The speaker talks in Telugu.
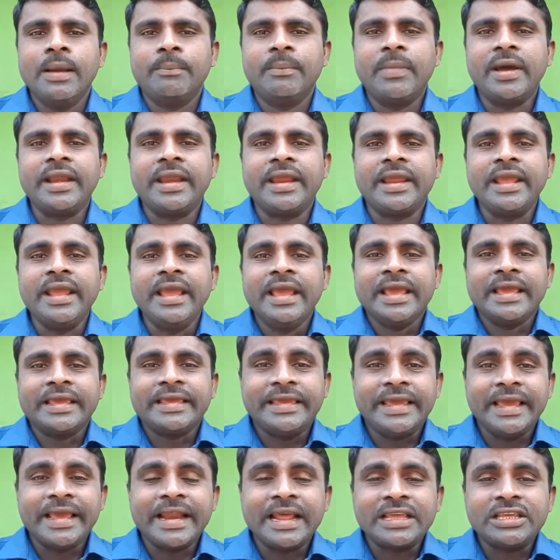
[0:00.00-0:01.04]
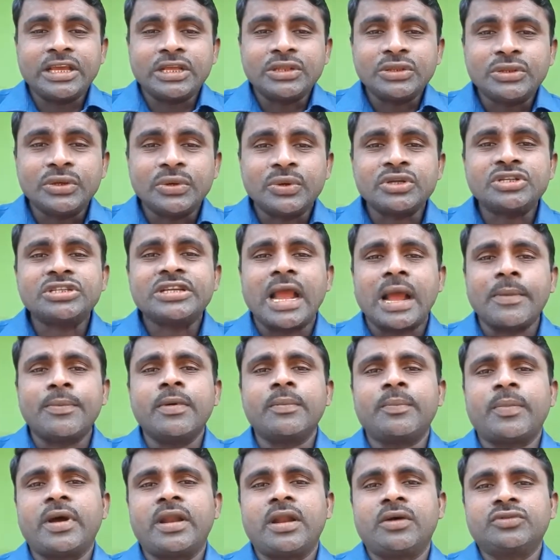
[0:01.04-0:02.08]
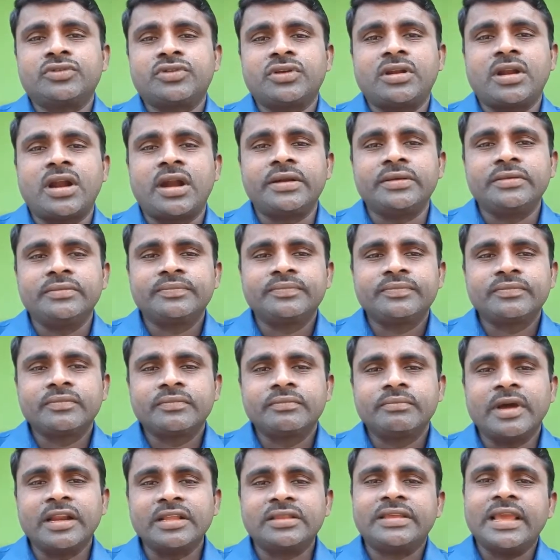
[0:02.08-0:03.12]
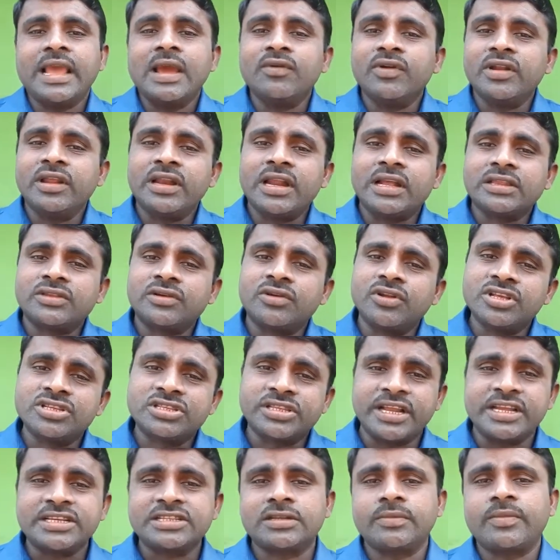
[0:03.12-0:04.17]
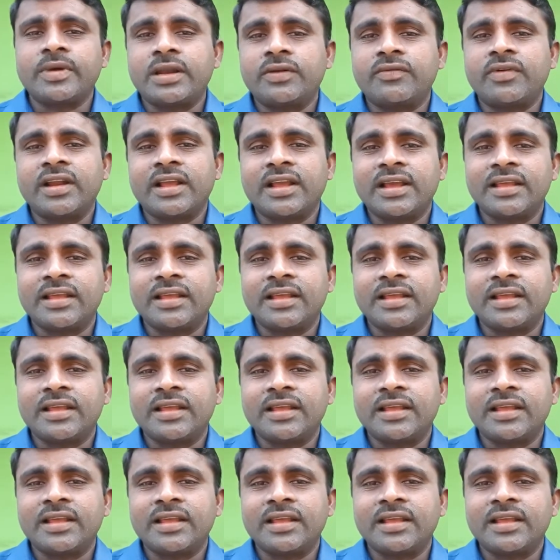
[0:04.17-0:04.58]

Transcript: మరి ఈయన ఎందుకు శాపం పాలవుతున్నాడు మరి దేవుని ఇల్లంతలో శ్రేష్టమైన వాడు